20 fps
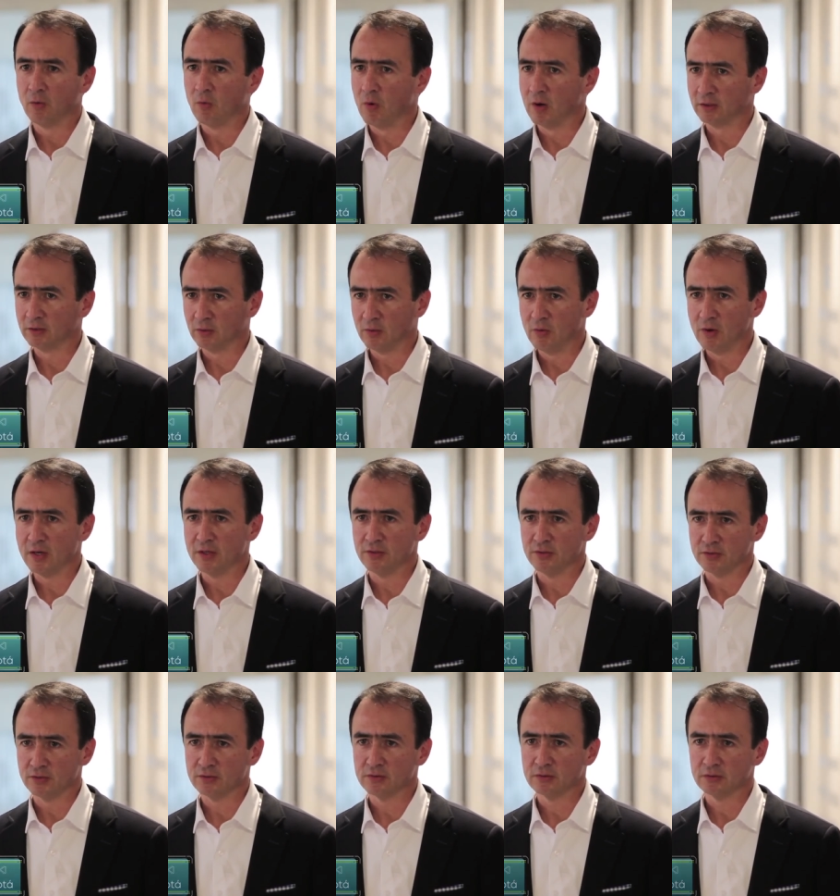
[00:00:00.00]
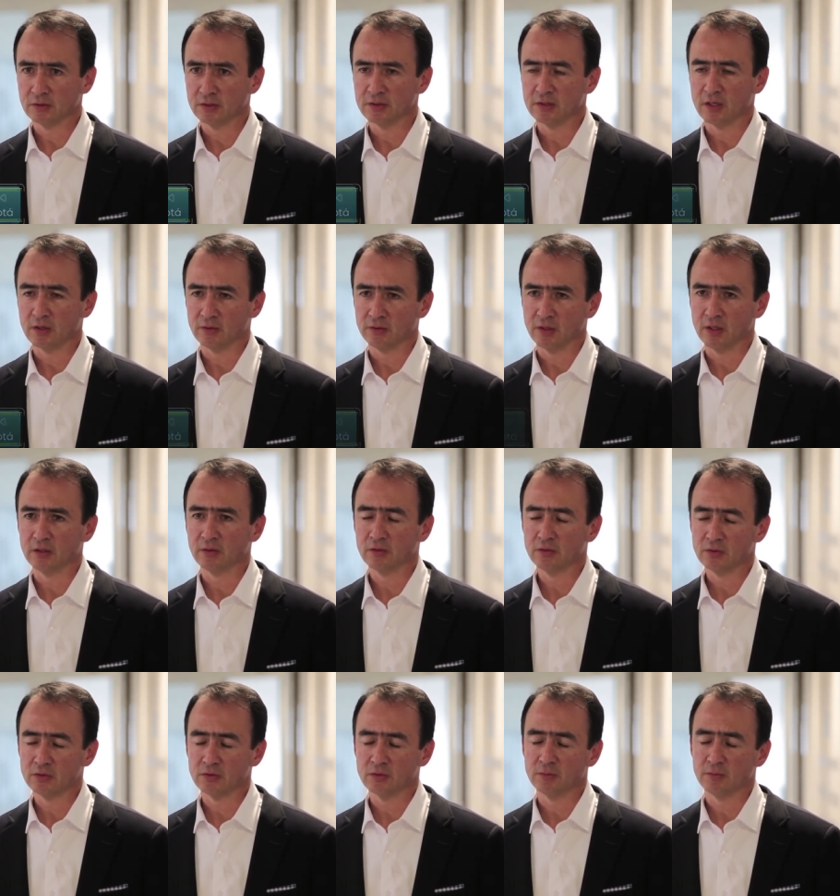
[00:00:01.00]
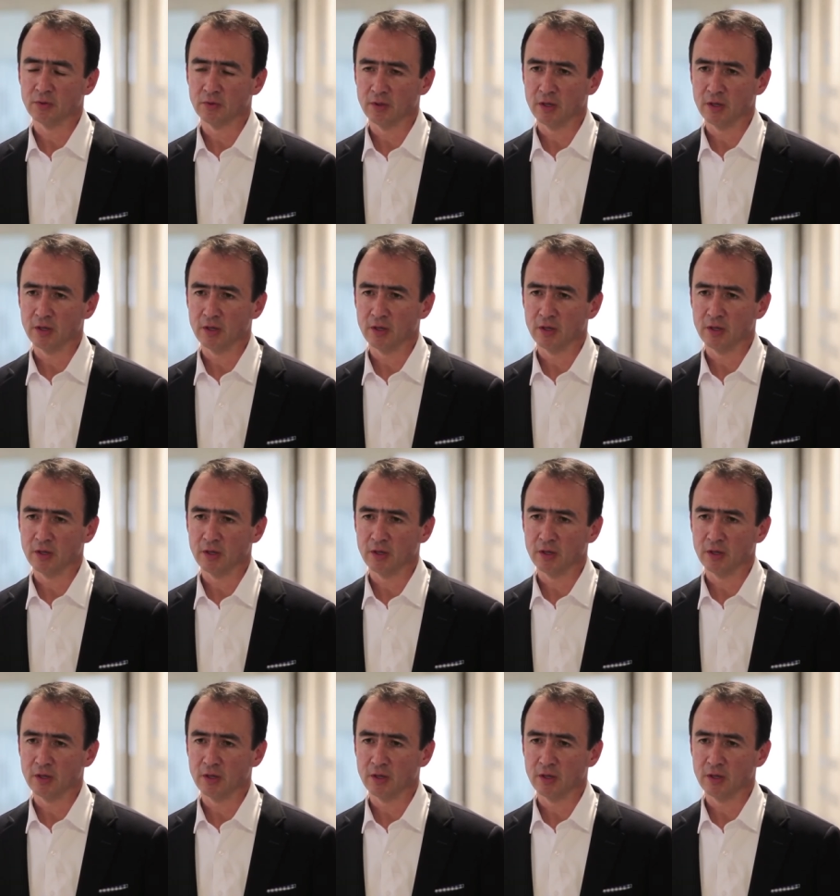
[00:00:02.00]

cuatro años desarrollando nuestro